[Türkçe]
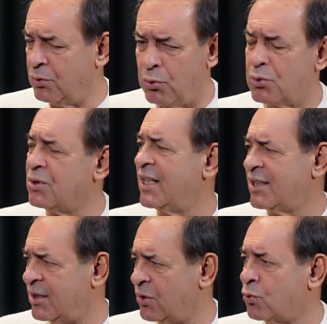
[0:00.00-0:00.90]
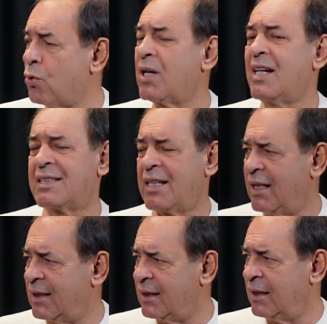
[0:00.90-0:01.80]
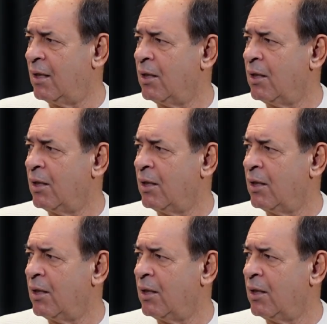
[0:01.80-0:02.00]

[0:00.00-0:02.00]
yozlaştı, çok azaldı.